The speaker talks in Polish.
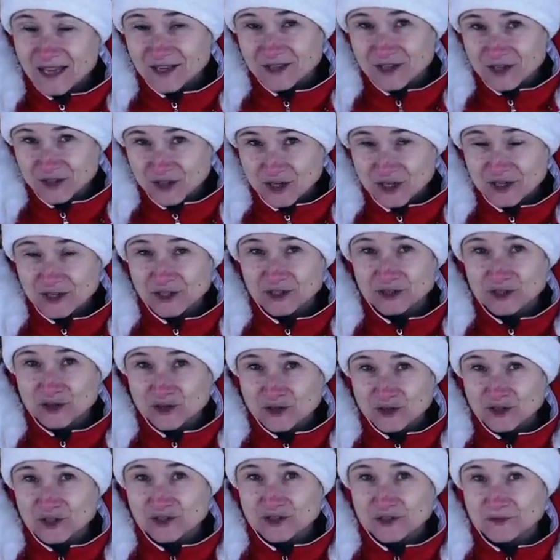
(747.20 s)
Jeżeli
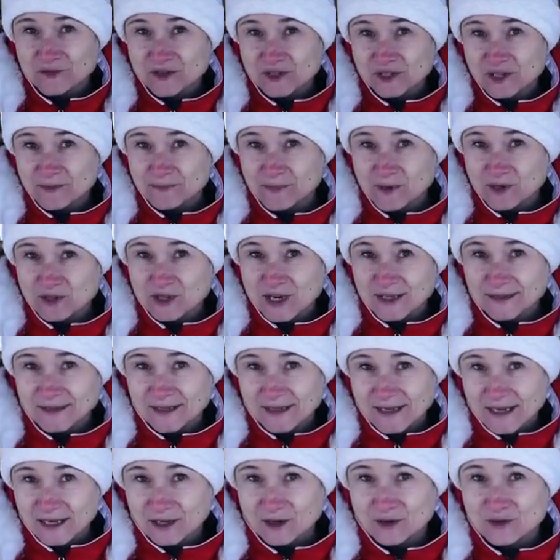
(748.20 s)
ktoś rzeczywiście
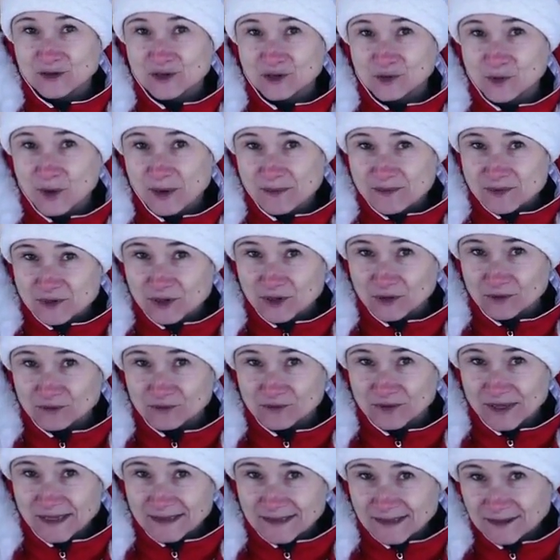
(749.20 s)
posiada jakąś
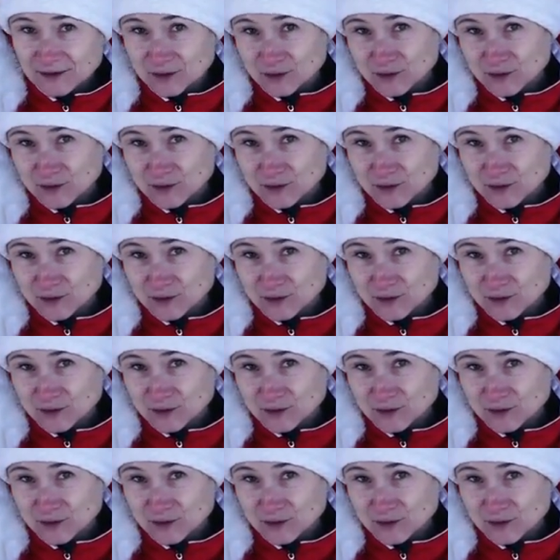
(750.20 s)
głębszą wiedzę,